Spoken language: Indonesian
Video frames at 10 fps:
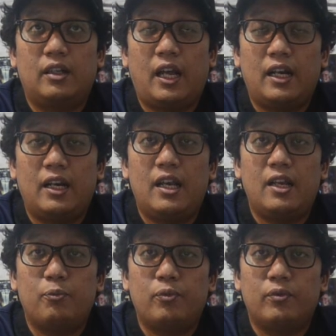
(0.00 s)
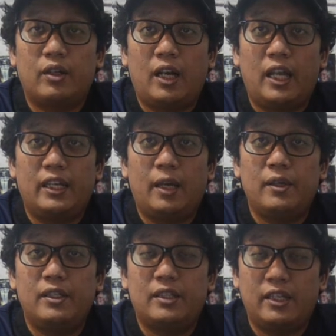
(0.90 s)
karena ngelahir,
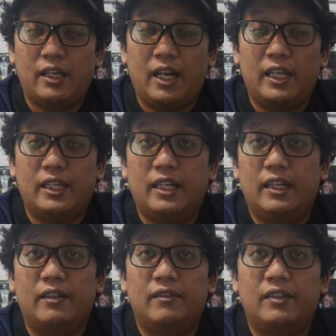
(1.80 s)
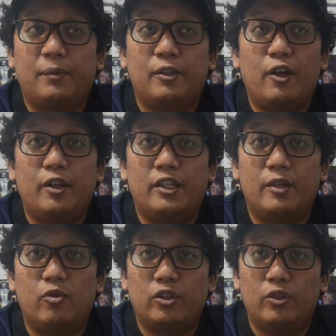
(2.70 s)
apa istrinya ngelahirin, tapi dia
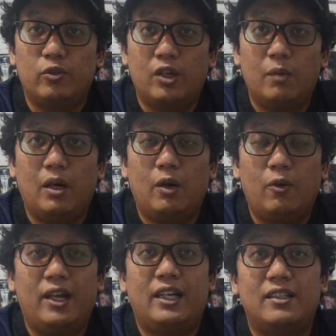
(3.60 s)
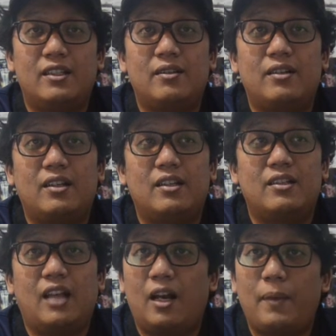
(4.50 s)
jadi bukti juga bahwa Erikson
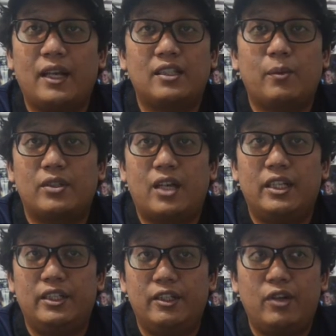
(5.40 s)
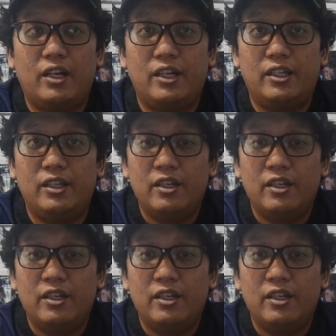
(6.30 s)
nggak kepake sama sekali, dia udah ada di